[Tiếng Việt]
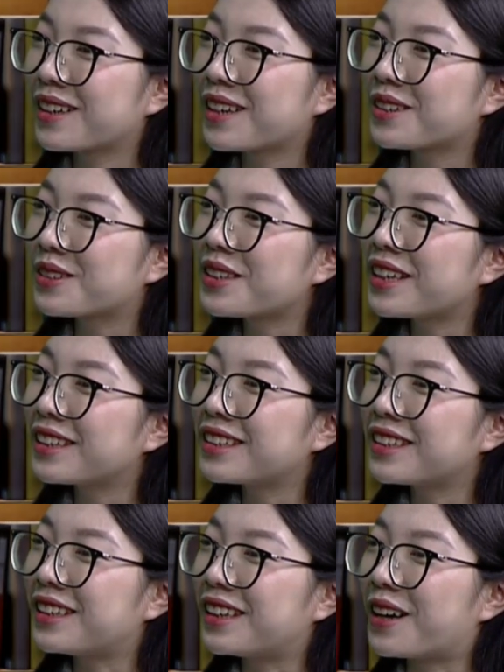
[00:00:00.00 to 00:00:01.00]
Tuy nhiên
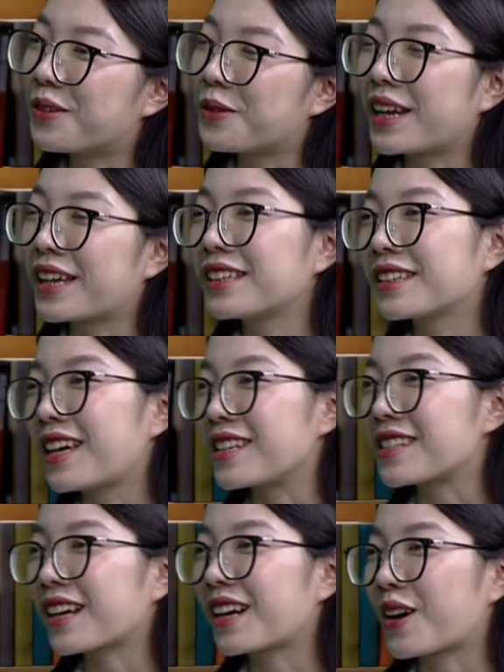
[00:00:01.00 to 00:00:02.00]
thì à, Nguyễn Ánh nhận thấy
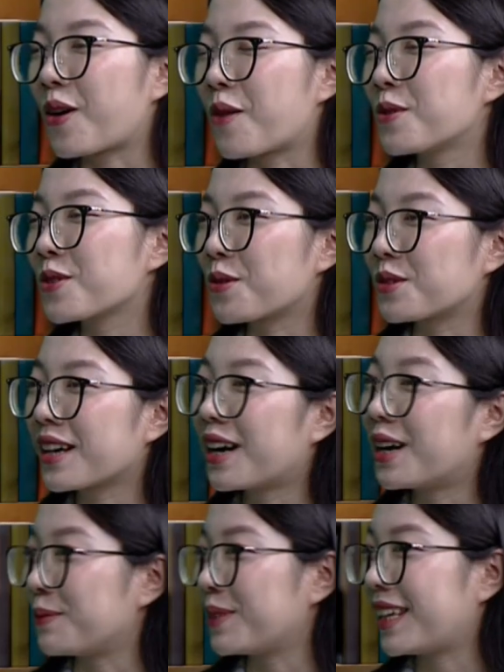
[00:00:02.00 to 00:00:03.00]
rằng là có một số trường
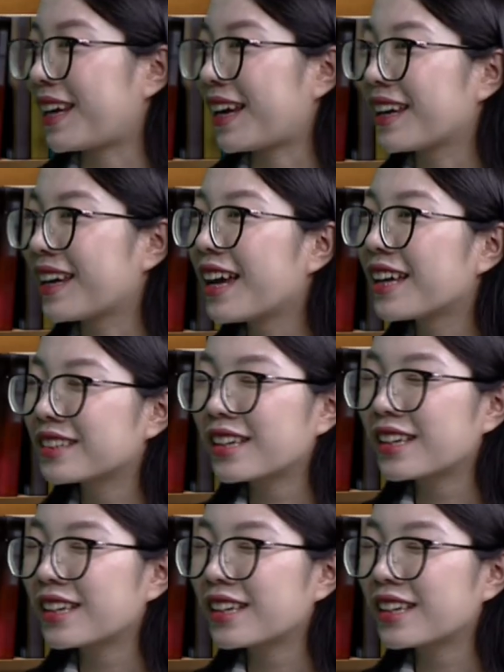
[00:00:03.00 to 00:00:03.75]
hợp như thế này Tức